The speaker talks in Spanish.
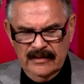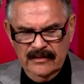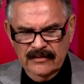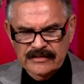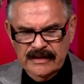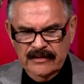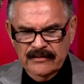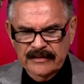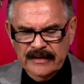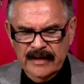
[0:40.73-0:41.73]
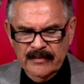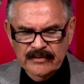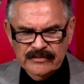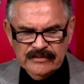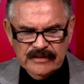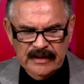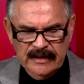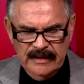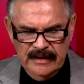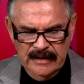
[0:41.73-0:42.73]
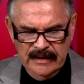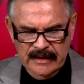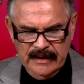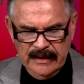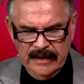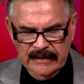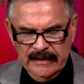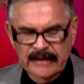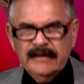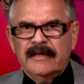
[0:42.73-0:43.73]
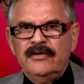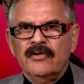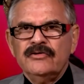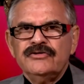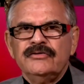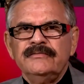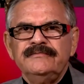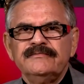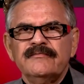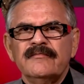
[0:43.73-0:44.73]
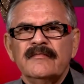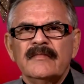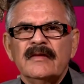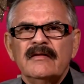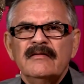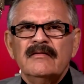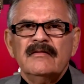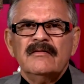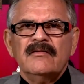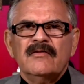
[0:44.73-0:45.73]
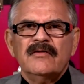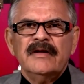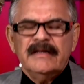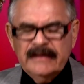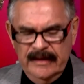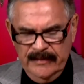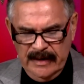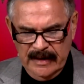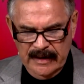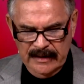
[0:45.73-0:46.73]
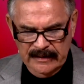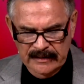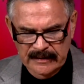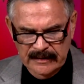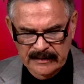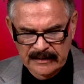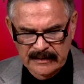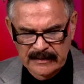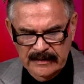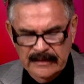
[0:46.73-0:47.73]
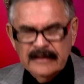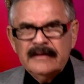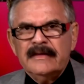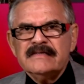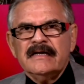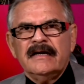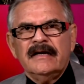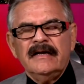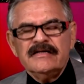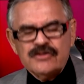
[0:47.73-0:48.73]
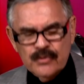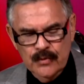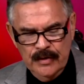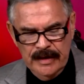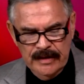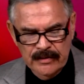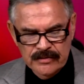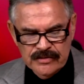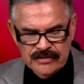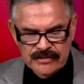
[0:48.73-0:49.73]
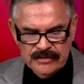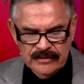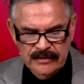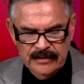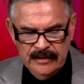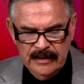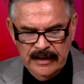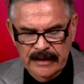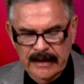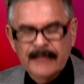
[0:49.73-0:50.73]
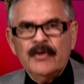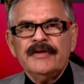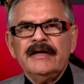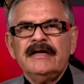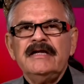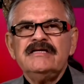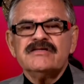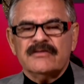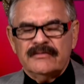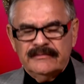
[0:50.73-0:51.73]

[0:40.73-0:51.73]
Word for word: Nos encontramos aquí en el canal 38 con el tema de este canal es Unidos en el amor de Cristo.